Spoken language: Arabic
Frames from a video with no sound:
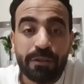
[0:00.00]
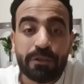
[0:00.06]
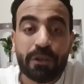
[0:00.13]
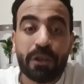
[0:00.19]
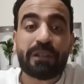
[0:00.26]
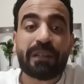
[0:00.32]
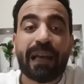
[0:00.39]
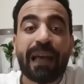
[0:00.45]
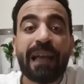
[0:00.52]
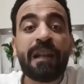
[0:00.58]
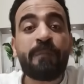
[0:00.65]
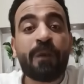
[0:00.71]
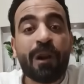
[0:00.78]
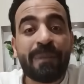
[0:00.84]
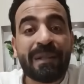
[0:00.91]
تخلي
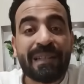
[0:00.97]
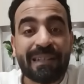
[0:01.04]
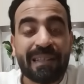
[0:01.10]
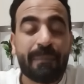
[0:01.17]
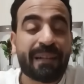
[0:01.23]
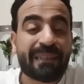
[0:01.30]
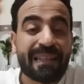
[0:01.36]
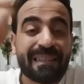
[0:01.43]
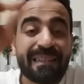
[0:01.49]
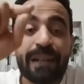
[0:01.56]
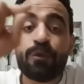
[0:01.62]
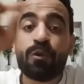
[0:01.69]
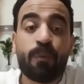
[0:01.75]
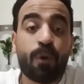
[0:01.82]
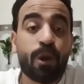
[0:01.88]
بيراميدز يكسبك ده
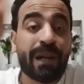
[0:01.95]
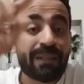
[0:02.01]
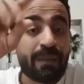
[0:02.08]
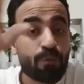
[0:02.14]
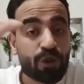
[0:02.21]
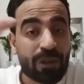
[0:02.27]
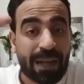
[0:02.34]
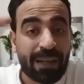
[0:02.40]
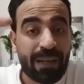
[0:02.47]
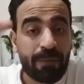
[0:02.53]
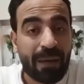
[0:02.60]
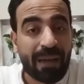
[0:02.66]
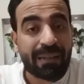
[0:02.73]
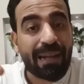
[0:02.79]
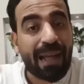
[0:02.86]
سيناريو بقول لك ده مستحيل
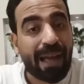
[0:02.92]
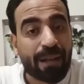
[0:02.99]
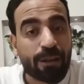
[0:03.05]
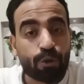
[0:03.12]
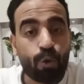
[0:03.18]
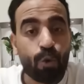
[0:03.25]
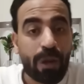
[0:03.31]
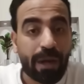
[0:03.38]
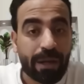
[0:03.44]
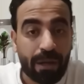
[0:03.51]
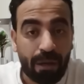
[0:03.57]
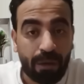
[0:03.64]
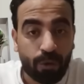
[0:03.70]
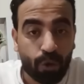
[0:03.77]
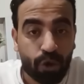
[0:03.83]
بعد ما حكيته لك
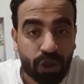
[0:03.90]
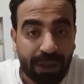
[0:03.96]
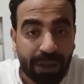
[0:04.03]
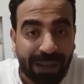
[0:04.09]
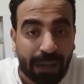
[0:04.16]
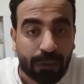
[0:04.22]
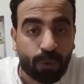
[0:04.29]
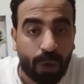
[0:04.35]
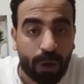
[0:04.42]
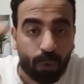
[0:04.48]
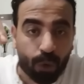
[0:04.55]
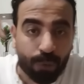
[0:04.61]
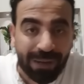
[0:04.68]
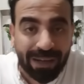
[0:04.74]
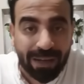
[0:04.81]
النص الجدول
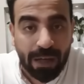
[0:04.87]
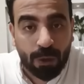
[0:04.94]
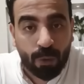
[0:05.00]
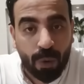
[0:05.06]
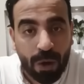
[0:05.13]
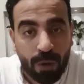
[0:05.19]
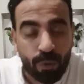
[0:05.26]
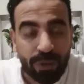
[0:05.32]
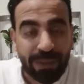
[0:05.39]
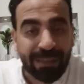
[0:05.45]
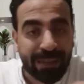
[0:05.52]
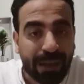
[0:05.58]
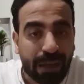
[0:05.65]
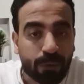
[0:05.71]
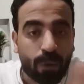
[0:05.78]
وربع الجدول وايد
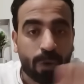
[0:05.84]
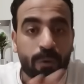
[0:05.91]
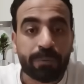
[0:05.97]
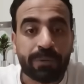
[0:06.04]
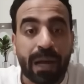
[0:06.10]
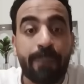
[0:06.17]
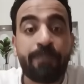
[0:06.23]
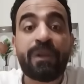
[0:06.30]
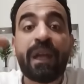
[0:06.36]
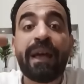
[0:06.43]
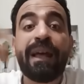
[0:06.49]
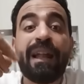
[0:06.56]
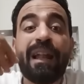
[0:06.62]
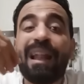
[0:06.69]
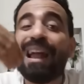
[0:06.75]
الجدول وبتاع
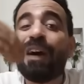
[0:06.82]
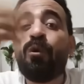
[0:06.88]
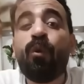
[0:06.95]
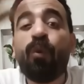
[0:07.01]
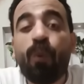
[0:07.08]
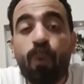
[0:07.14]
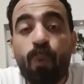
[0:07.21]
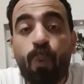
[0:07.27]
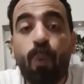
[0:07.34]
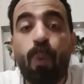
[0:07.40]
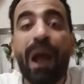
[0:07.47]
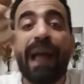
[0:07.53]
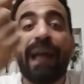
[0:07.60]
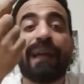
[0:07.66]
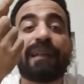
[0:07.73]
لو
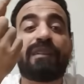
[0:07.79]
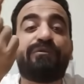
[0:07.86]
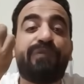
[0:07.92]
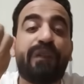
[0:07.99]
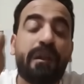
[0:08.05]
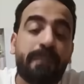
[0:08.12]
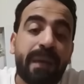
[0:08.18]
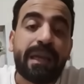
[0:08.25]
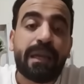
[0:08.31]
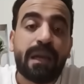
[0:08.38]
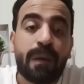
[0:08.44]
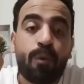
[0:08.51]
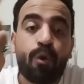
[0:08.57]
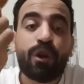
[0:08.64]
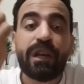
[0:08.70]
1%
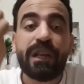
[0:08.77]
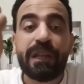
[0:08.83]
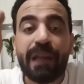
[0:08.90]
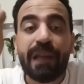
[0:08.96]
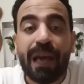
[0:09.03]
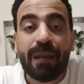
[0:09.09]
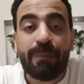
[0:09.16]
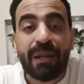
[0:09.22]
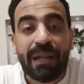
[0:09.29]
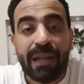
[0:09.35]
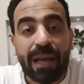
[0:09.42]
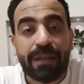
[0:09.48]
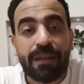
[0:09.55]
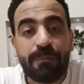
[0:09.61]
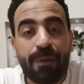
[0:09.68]
ممكن يجي على بال
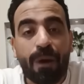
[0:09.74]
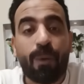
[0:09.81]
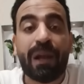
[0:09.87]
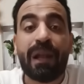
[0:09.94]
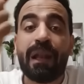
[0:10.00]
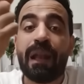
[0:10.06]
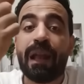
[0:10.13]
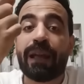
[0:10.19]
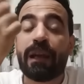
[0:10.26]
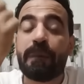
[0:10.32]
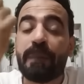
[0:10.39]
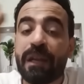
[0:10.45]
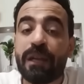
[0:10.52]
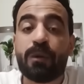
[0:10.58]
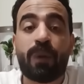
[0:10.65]
اللعيبه ولا
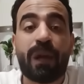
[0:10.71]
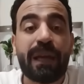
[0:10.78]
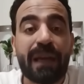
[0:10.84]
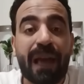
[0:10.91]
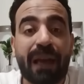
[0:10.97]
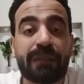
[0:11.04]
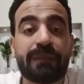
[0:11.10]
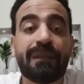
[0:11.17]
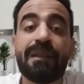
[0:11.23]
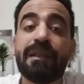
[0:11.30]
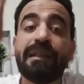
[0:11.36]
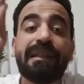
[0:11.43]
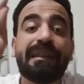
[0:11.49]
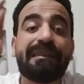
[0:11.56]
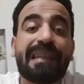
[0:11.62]
الجماهير ولا اي حد
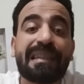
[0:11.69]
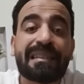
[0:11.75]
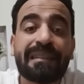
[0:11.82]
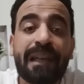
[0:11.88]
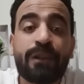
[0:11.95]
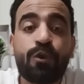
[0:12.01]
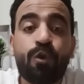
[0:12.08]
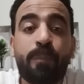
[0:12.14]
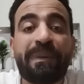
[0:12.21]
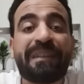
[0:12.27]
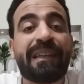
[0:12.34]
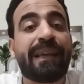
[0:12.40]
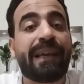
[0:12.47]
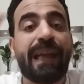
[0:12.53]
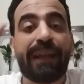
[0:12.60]
ده سيناريو
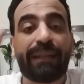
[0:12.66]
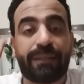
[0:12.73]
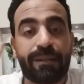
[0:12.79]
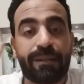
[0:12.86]
بتنجاني